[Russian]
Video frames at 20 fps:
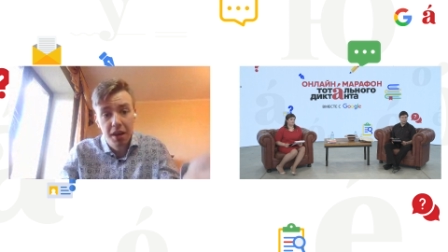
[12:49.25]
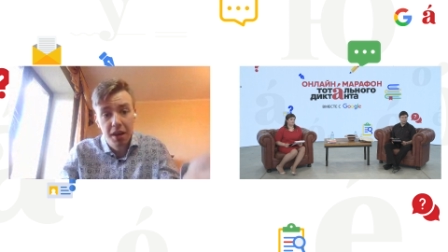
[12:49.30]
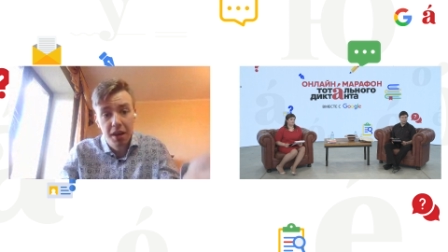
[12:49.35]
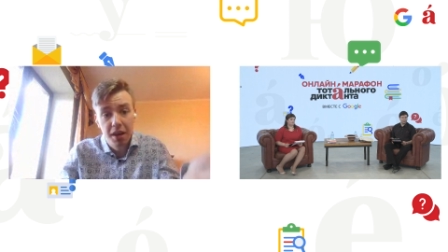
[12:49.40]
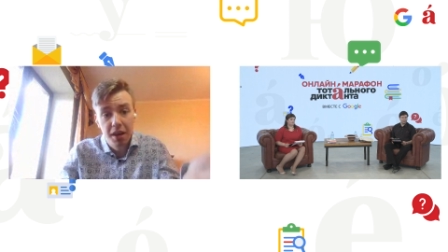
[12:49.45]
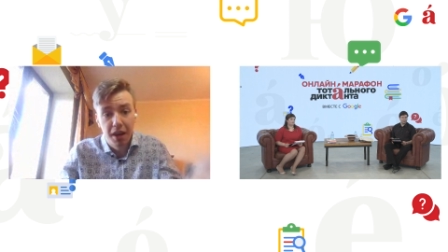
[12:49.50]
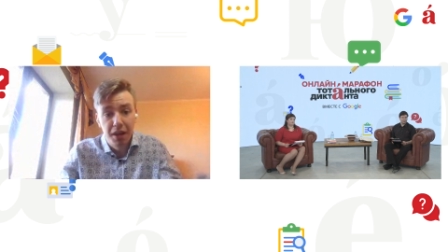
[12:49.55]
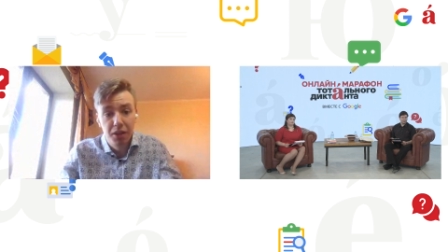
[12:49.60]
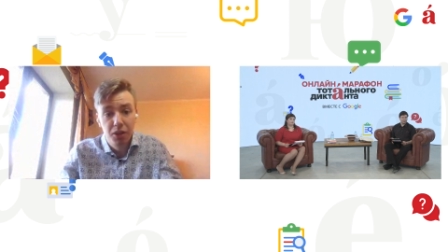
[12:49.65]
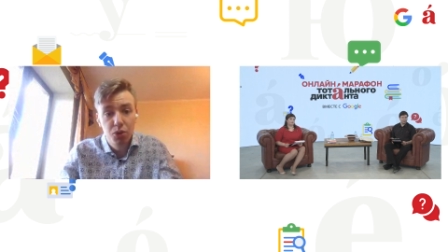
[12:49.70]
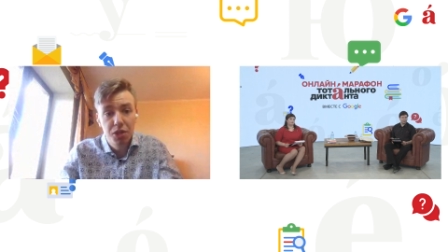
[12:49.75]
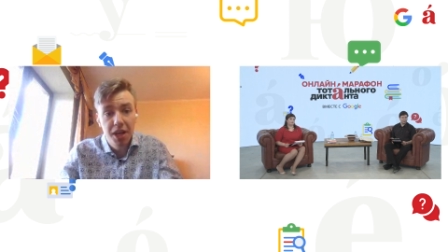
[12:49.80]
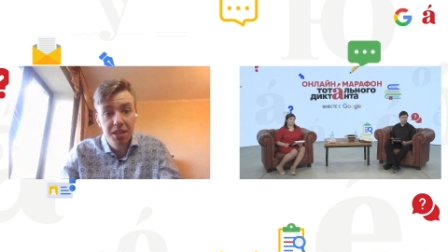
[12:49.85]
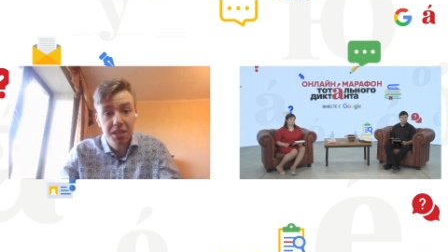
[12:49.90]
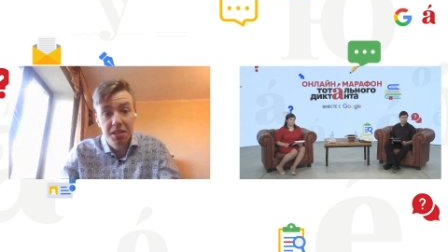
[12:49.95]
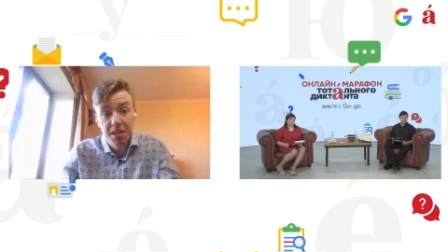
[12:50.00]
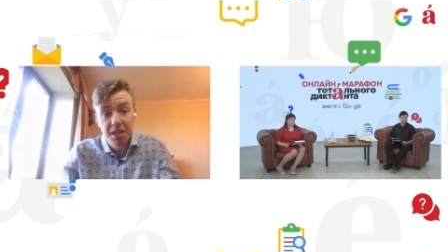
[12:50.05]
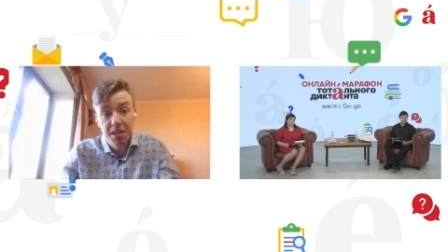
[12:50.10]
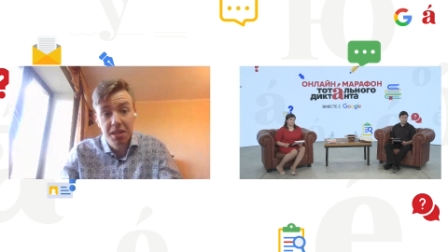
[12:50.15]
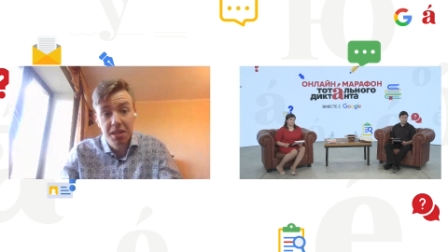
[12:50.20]
а,
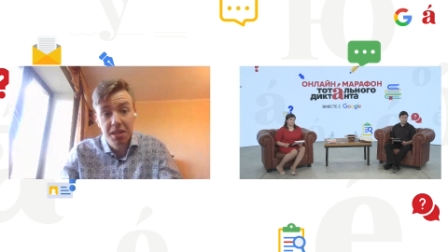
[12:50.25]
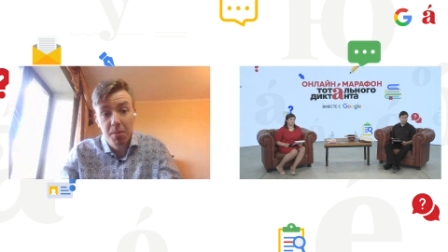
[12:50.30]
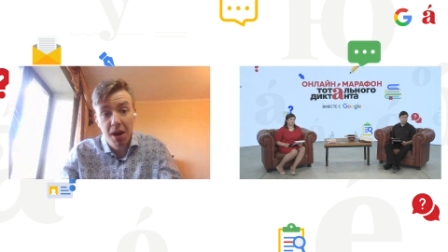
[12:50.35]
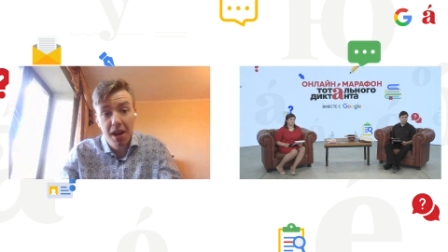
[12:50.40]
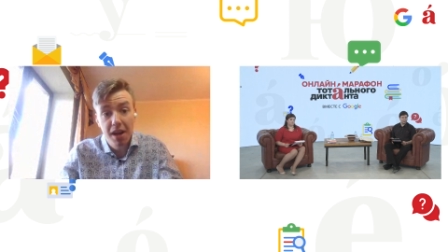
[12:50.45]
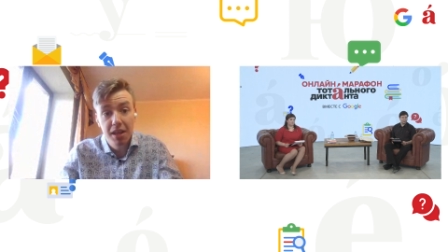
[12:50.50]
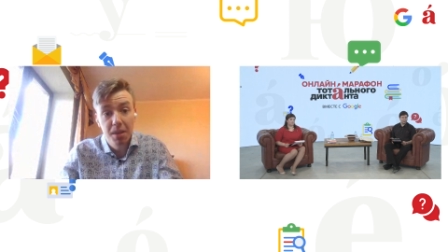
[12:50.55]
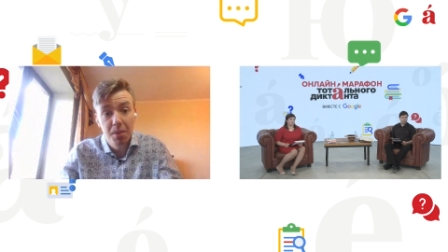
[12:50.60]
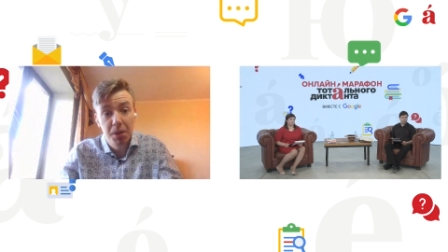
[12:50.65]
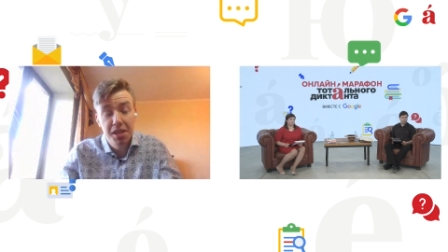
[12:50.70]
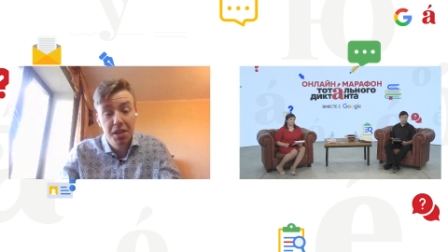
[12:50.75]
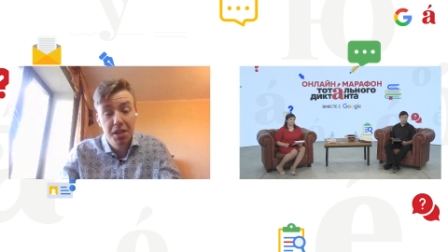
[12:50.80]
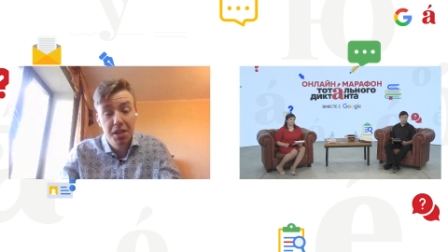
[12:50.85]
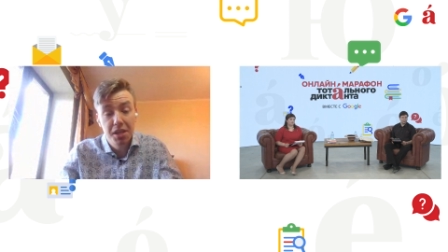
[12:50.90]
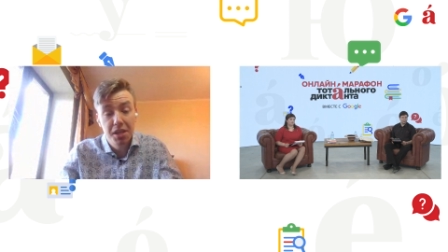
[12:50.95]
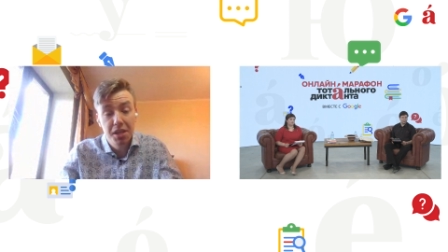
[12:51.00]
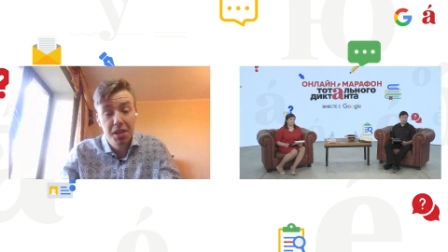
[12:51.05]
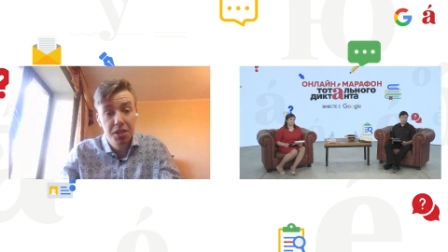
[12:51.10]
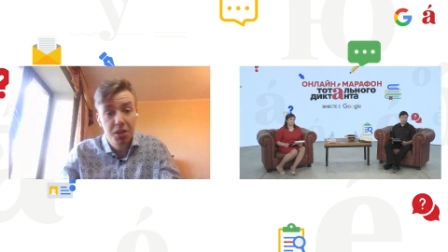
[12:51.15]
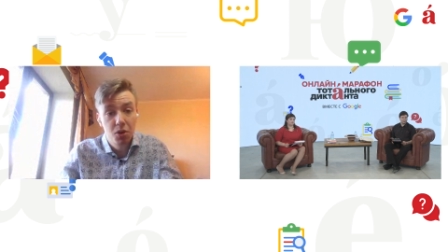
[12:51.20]
энтузиасты собрали на
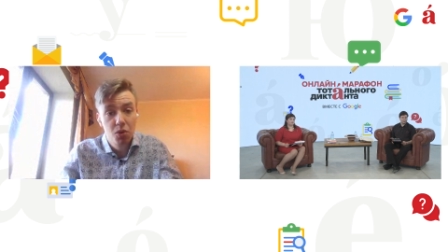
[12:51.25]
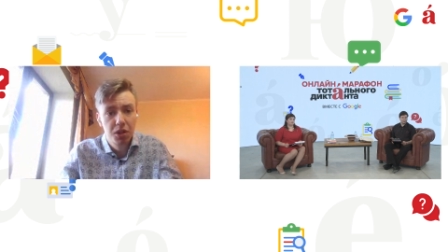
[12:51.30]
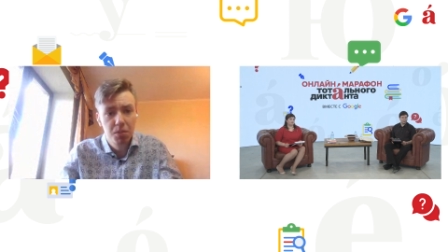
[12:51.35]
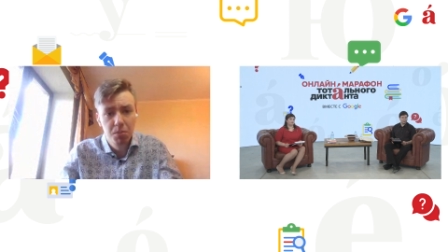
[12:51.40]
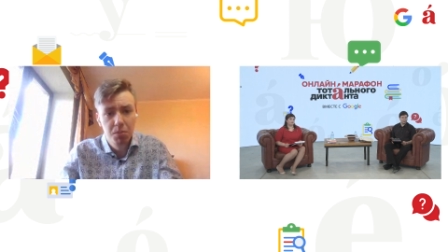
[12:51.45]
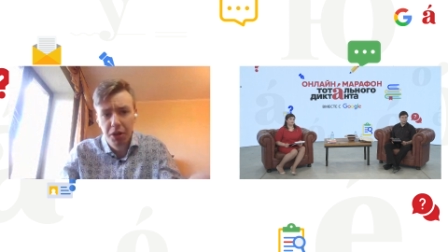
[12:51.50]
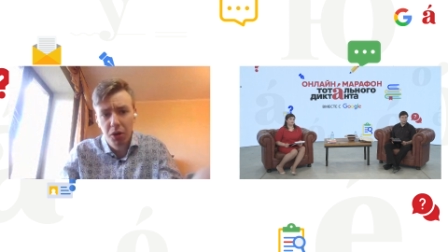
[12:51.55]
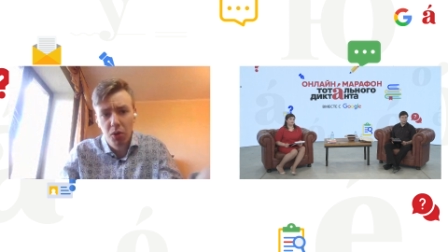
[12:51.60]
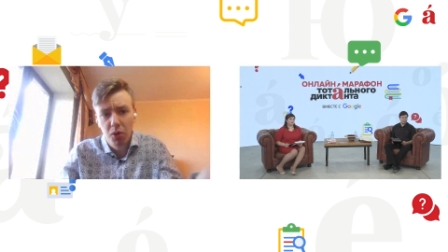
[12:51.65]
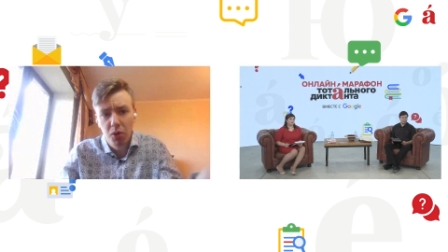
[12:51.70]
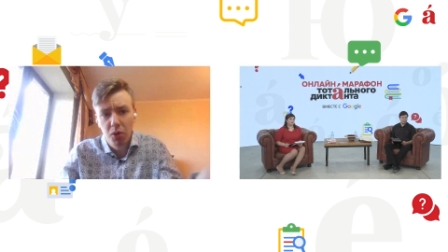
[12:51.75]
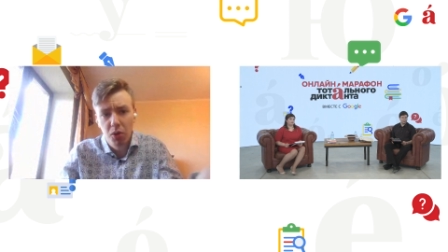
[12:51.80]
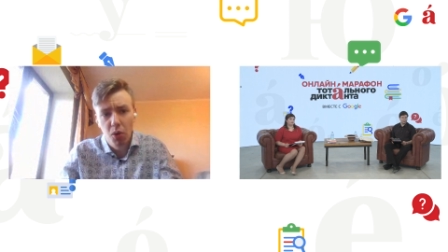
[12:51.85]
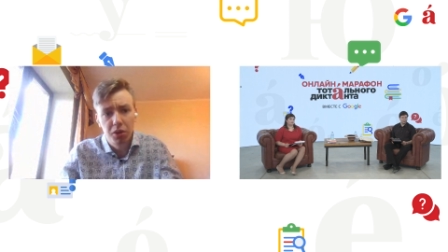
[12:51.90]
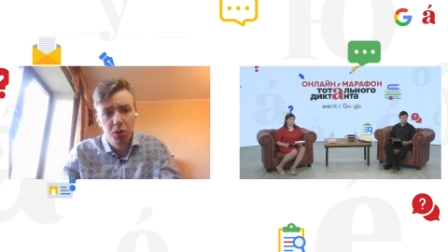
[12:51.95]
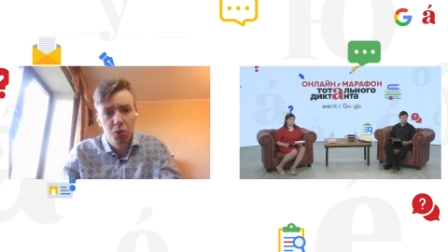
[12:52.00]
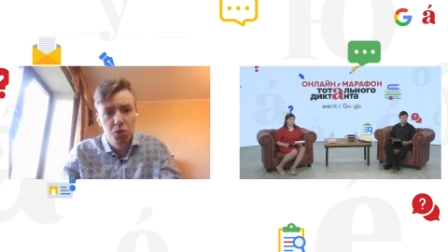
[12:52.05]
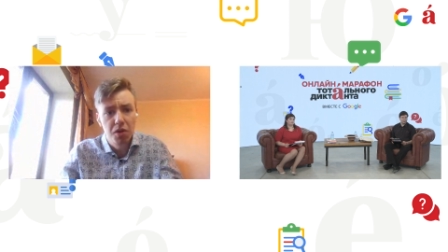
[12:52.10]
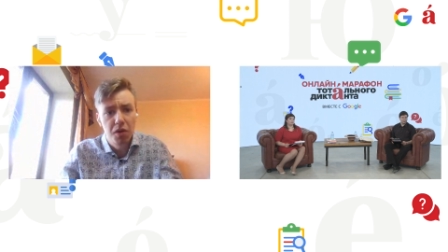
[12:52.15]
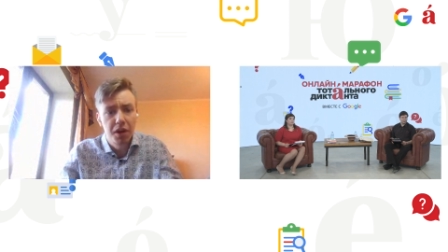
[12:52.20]
планете.ру, это был
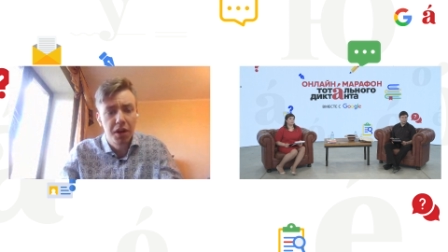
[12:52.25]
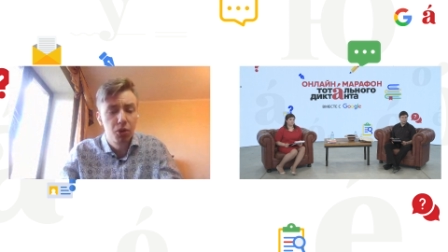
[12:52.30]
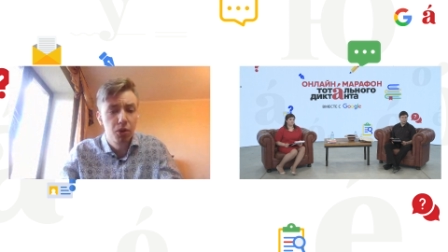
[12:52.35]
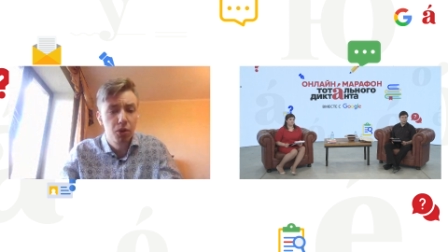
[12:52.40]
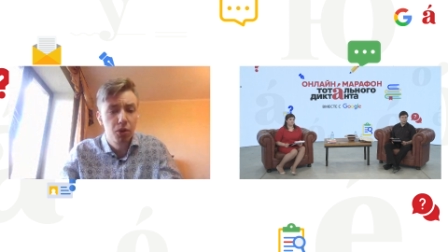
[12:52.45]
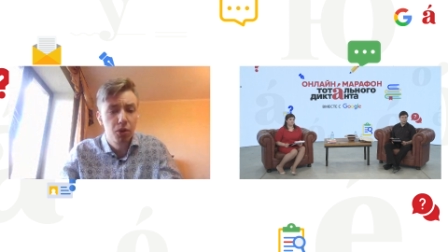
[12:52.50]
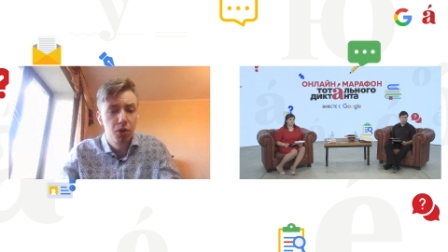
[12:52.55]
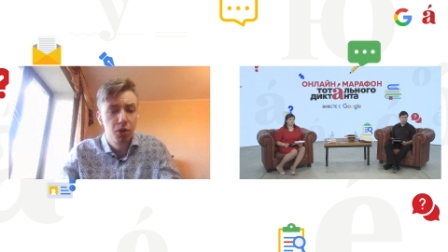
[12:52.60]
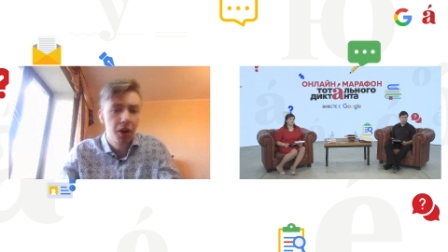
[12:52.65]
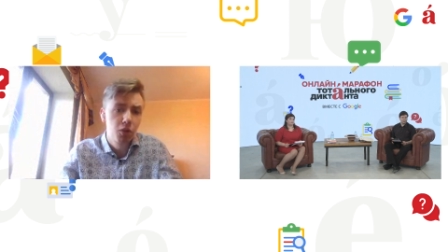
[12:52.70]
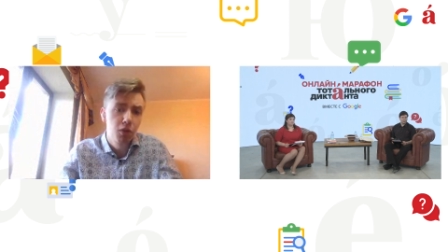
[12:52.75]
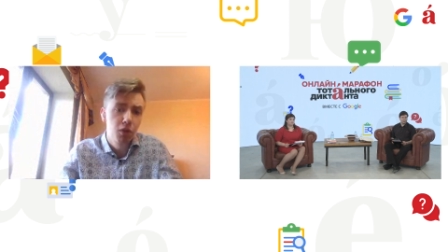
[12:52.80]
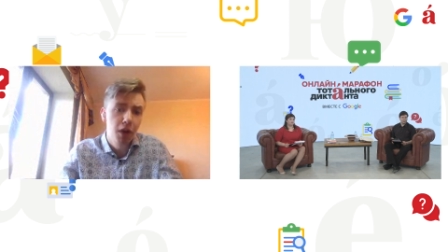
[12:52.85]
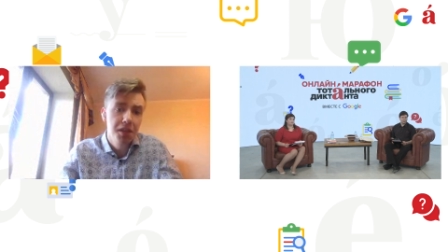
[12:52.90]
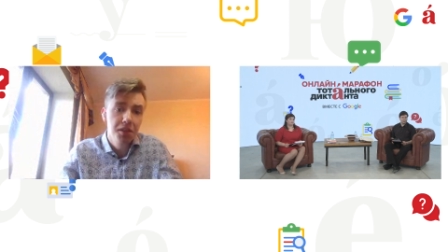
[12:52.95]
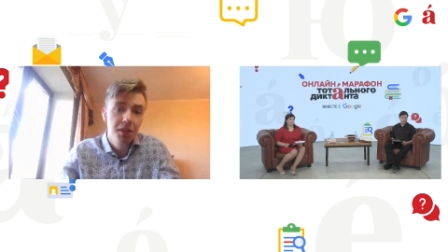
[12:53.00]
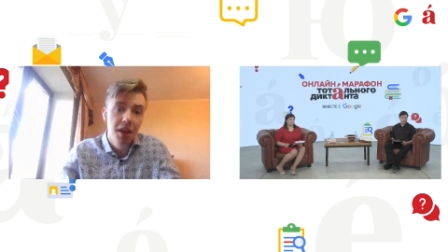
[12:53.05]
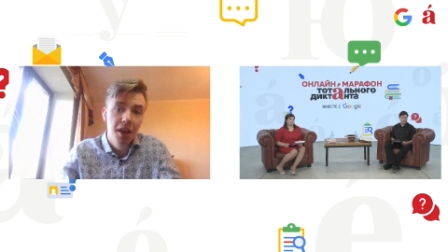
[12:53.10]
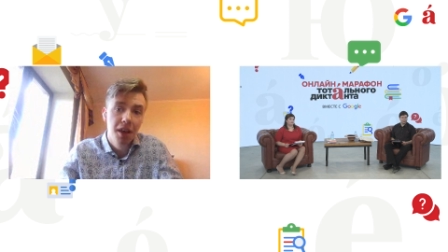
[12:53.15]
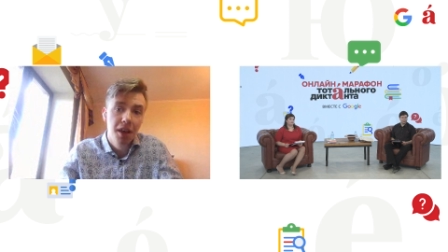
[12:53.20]
рекорд русского
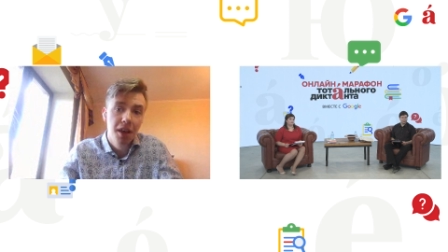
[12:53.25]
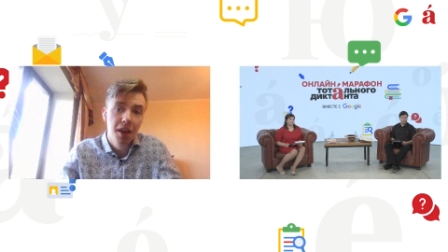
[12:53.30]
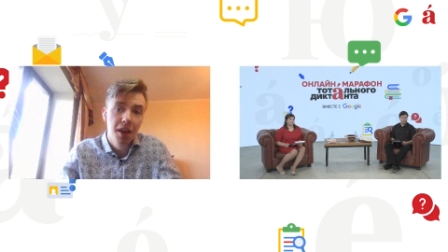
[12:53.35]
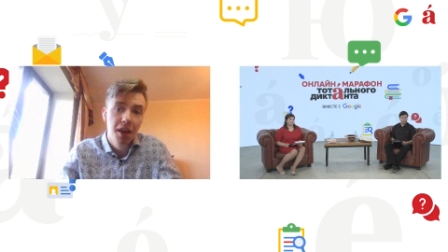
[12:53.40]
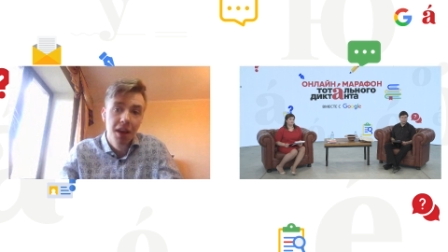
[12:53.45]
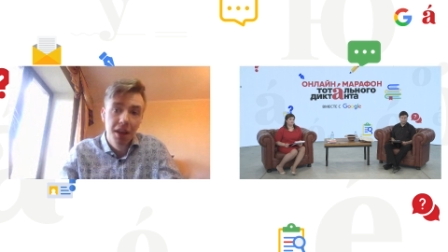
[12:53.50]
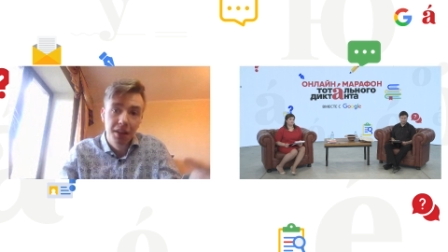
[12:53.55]
краудфандинга,